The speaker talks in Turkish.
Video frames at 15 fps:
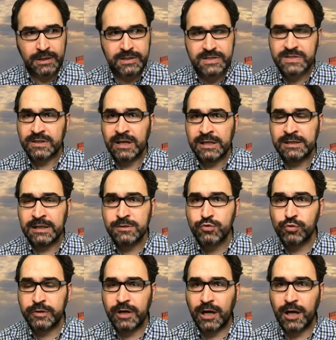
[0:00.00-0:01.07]
İsrail'den
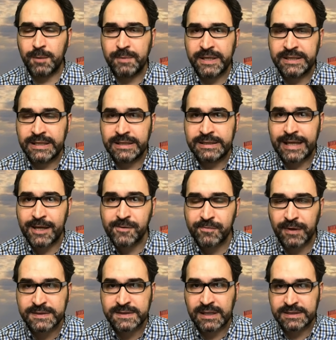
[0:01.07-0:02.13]
sonra ABD'nin en
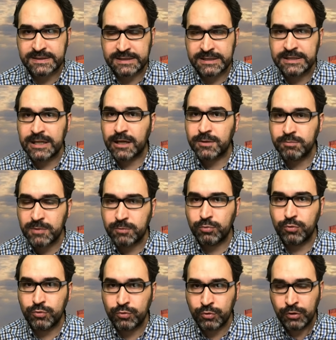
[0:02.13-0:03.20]
fazla askeri yardımda
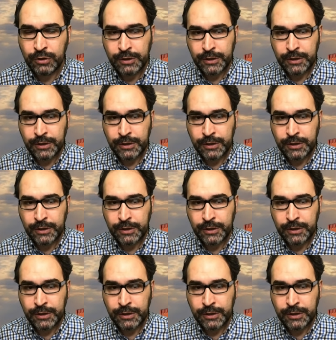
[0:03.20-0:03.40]
bulunduğu